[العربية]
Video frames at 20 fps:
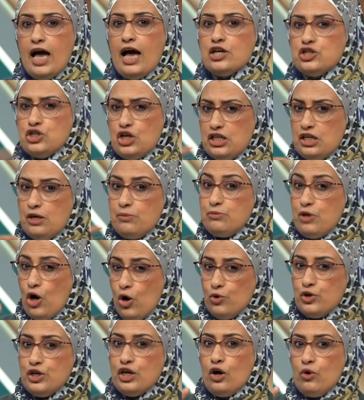عشان
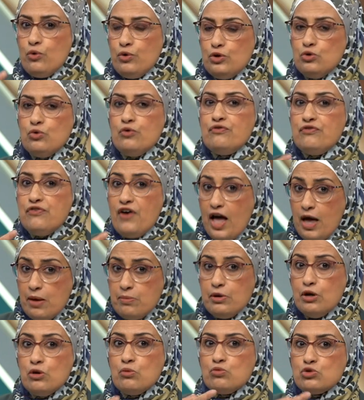يبدأوا يكونوا
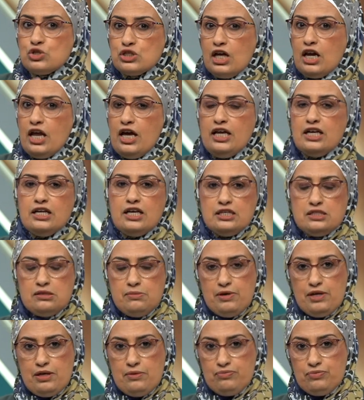فهم لمصطلح
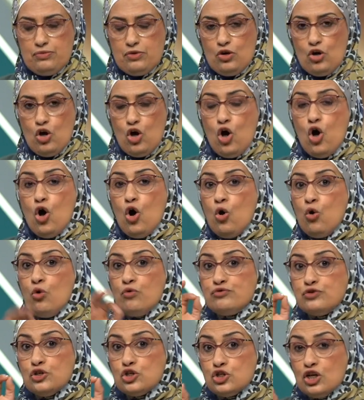الجاذبية
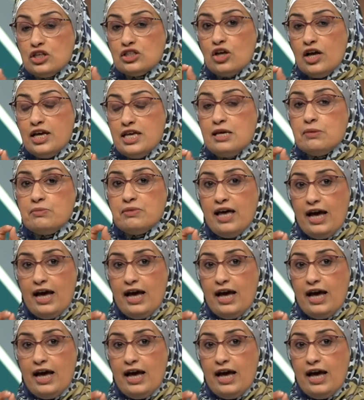وفي نشاط قيم